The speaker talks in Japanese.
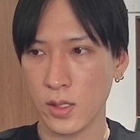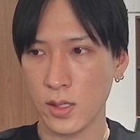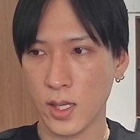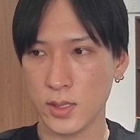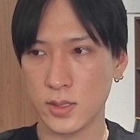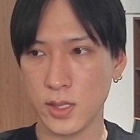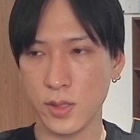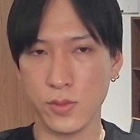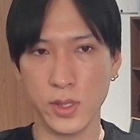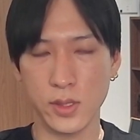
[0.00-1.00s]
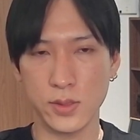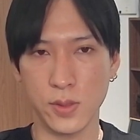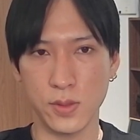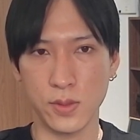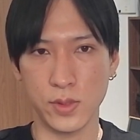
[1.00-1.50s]
8000億円相
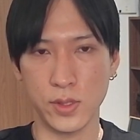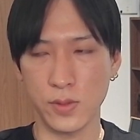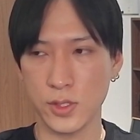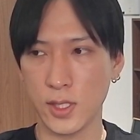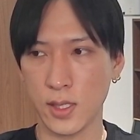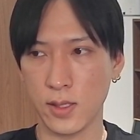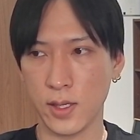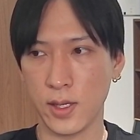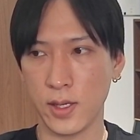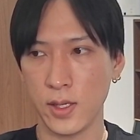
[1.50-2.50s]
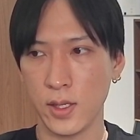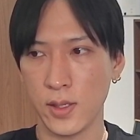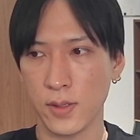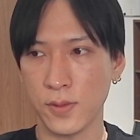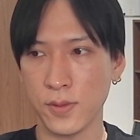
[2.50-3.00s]
当売り越してたんで、
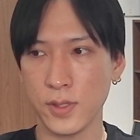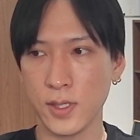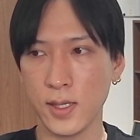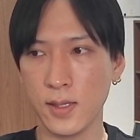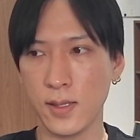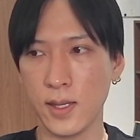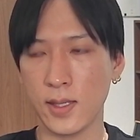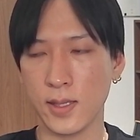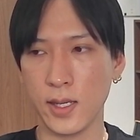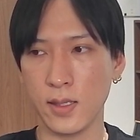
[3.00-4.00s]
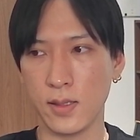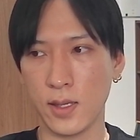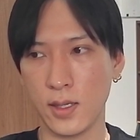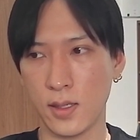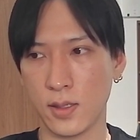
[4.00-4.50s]
合計でだいた
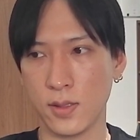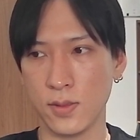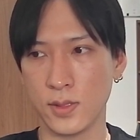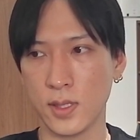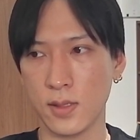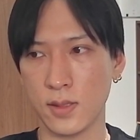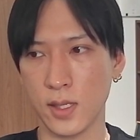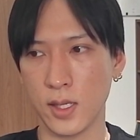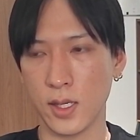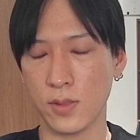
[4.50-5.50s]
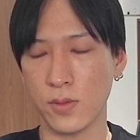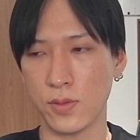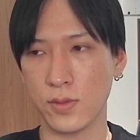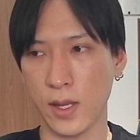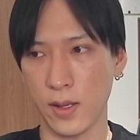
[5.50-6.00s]
い9700
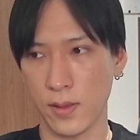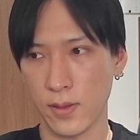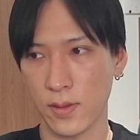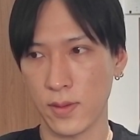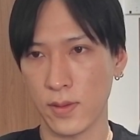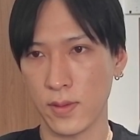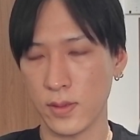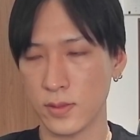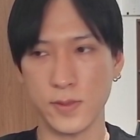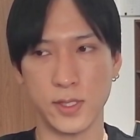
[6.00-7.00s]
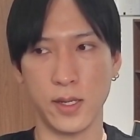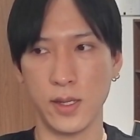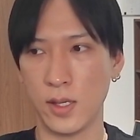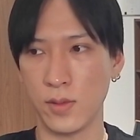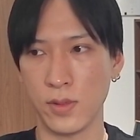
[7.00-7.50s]
億円。すいません。
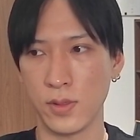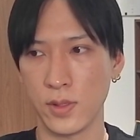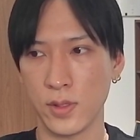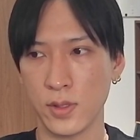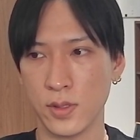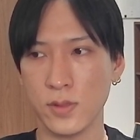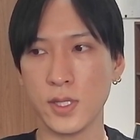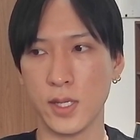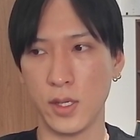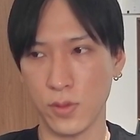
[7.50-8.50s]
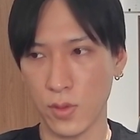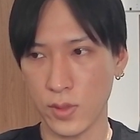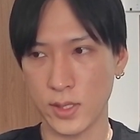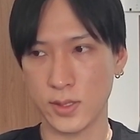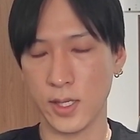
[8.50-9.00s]
あの、9700億円
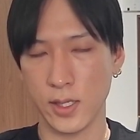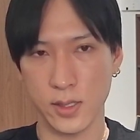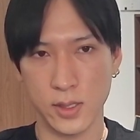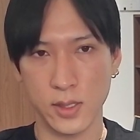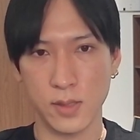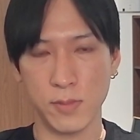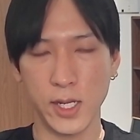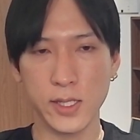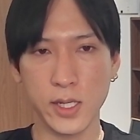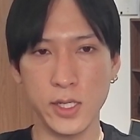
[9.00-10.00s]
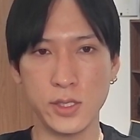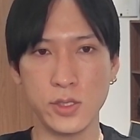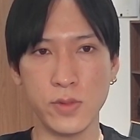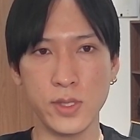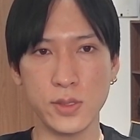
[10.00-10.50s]
ですね。だいたい1
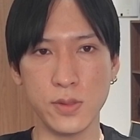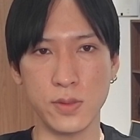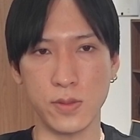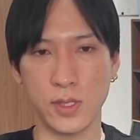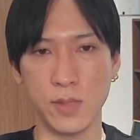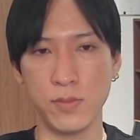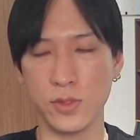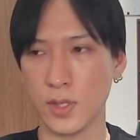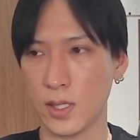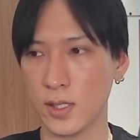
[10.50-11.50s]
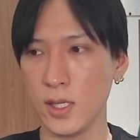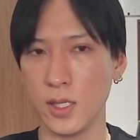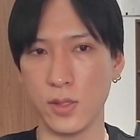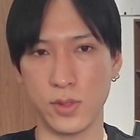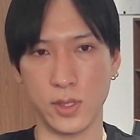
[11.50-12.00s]
兆円相当現物、あの、現金
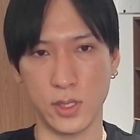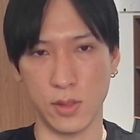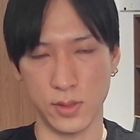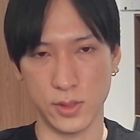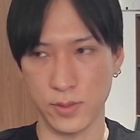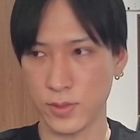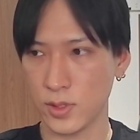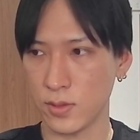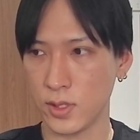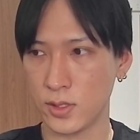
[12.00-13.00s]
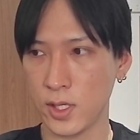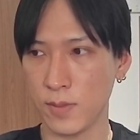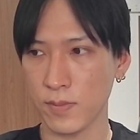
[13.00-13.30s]
で売ってきてるんですよ。強烈に。